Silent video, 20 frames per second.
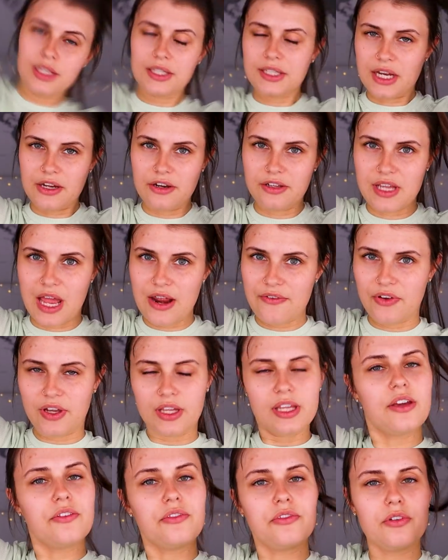Ihr trennt euch
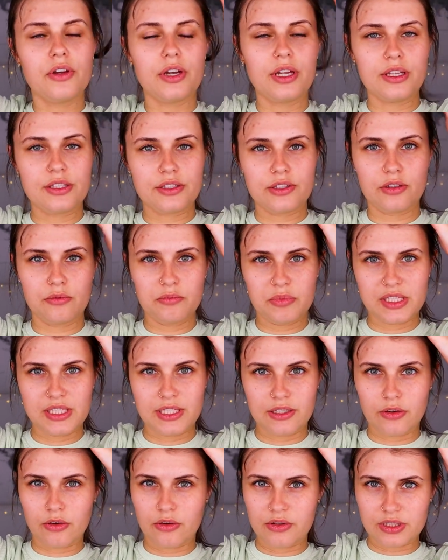einfach hierfür so ein
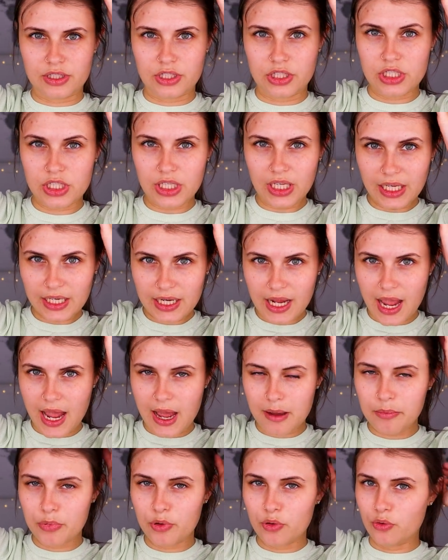bisschen größere Strähne
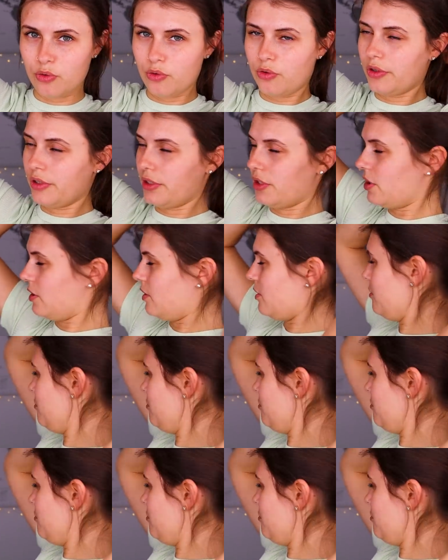ab und